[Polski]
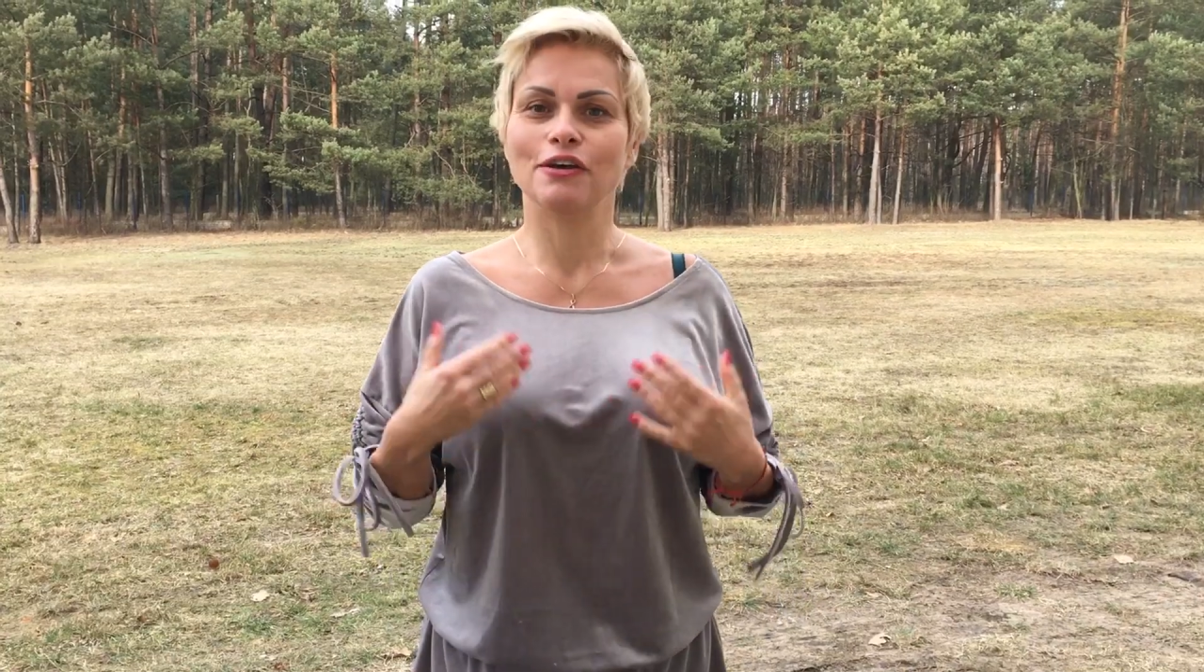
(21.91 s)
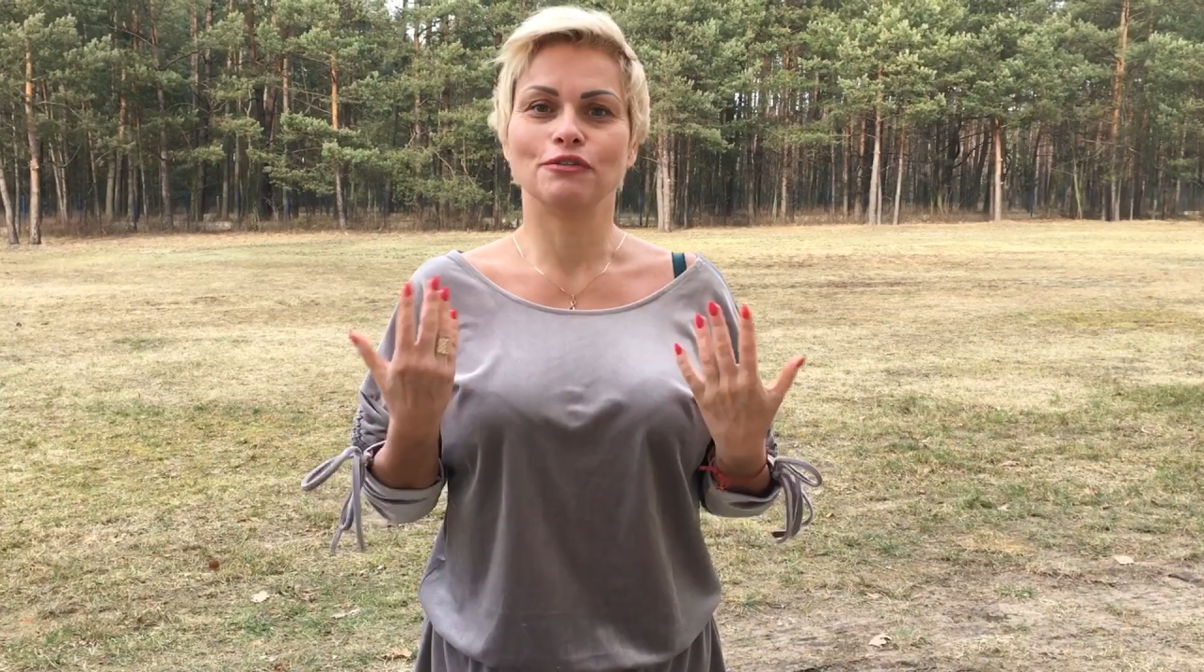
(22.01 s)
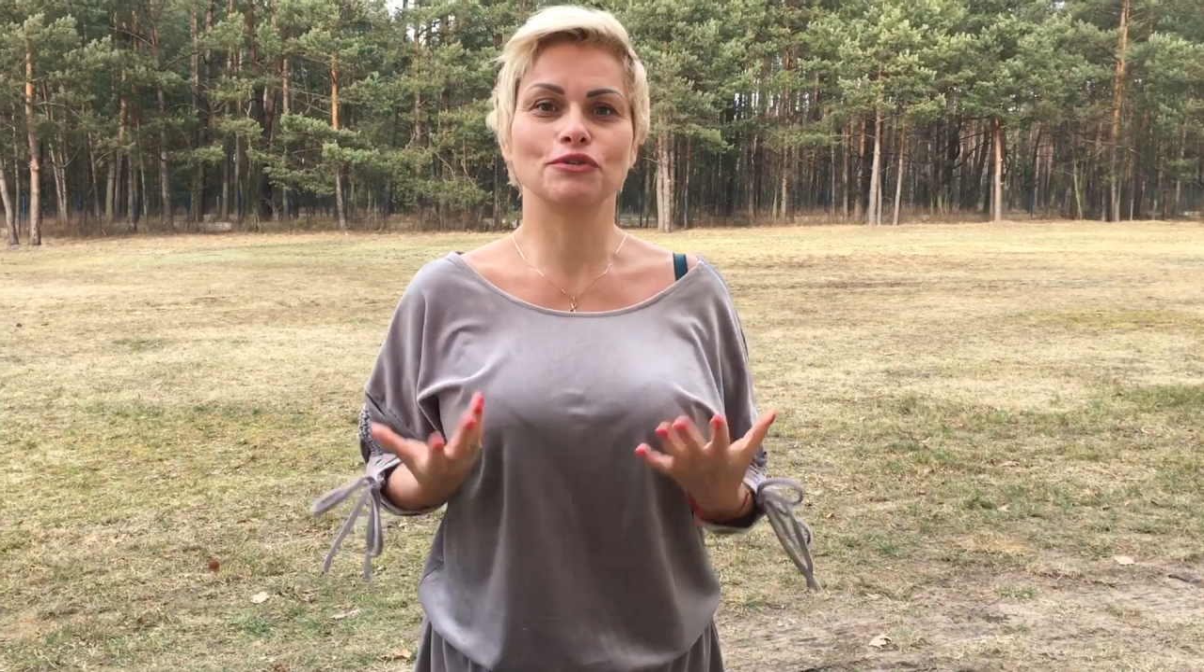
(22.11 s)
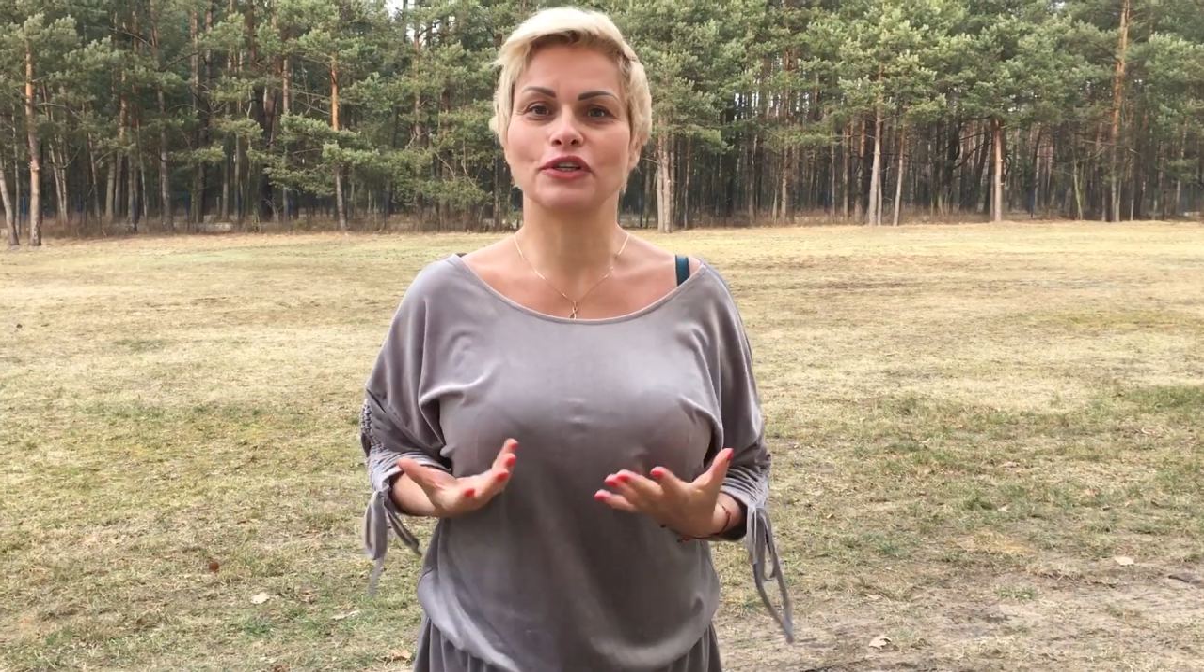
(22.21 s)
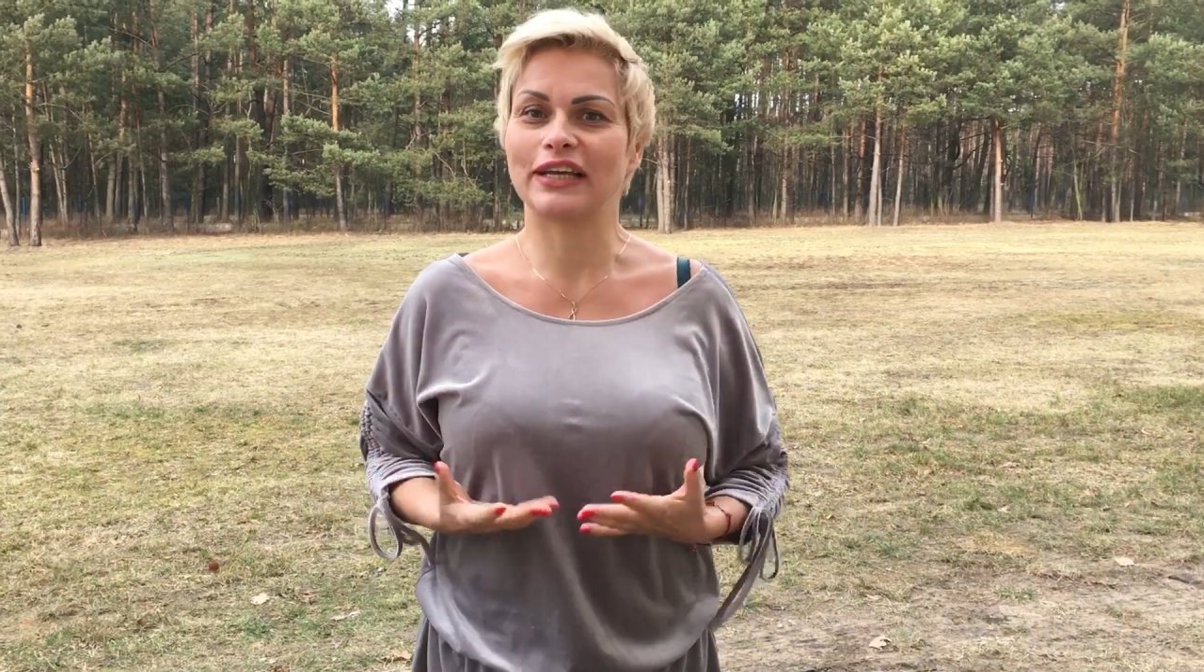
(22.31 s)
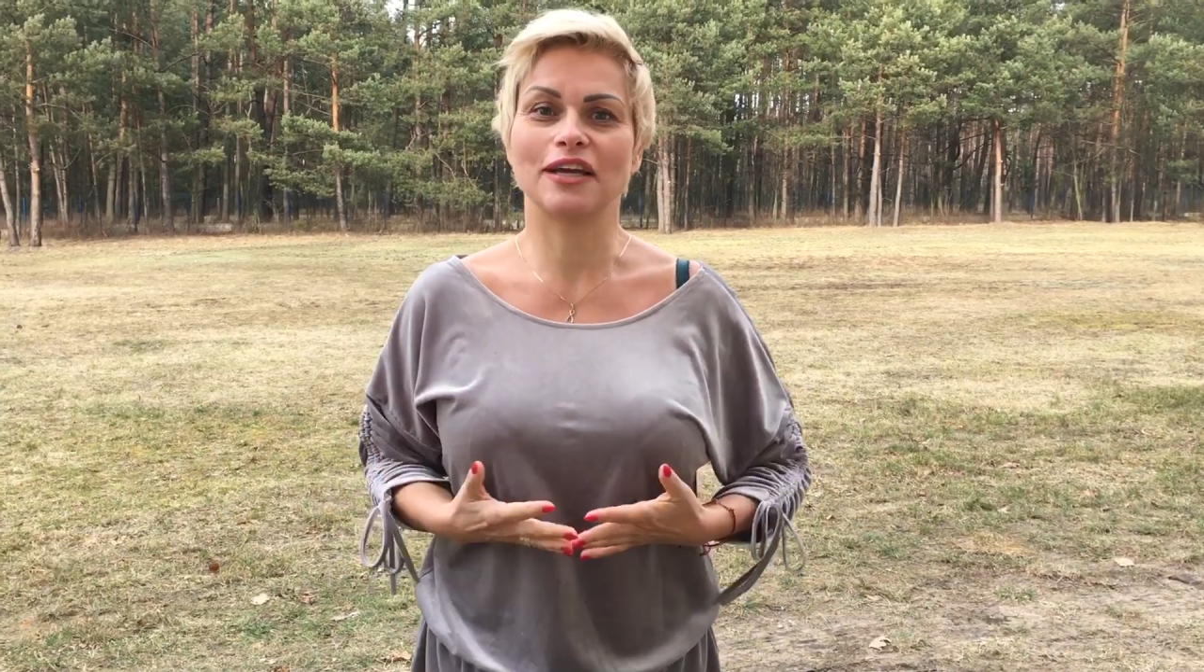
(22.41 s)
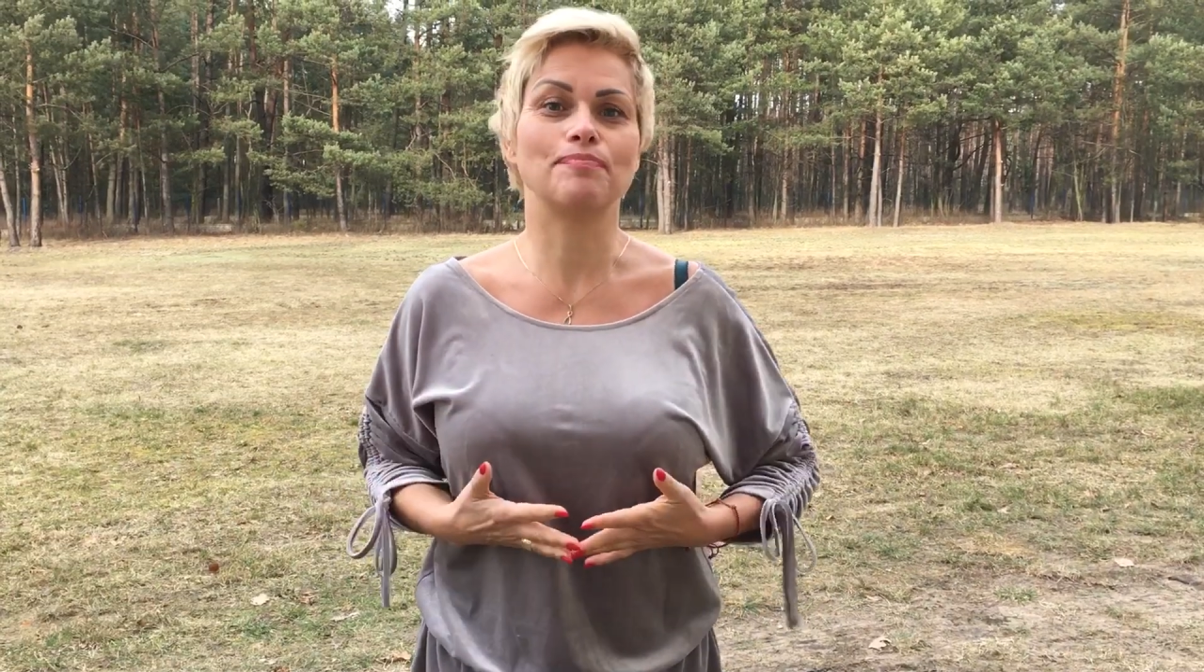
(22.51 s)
dużo takich